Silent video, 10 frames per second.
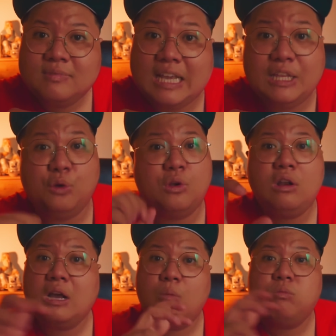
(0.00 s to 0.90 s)
cái điều đó
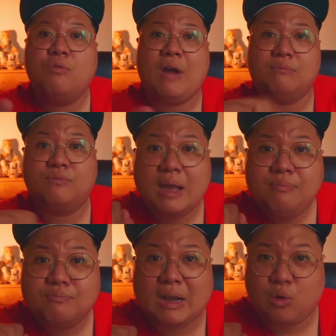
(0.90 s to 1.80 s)
nó không có phạm
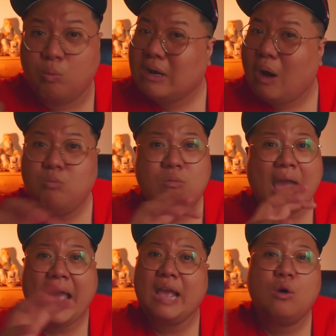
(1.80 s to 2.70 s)
pháp và cũng không
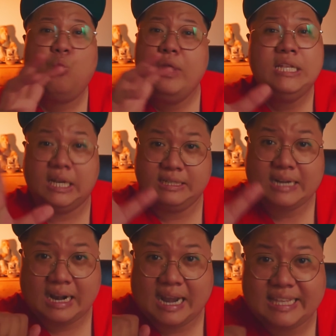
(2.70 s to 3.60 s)
ai có quy định
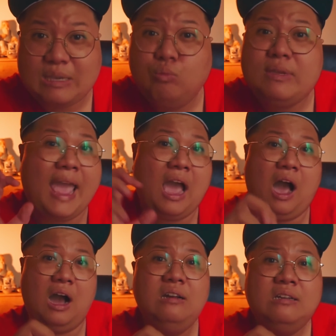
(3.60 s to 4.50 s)
rằng là trong nhà
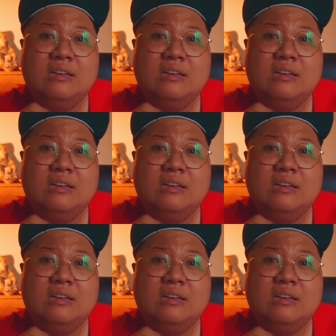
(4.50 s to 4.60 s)
ở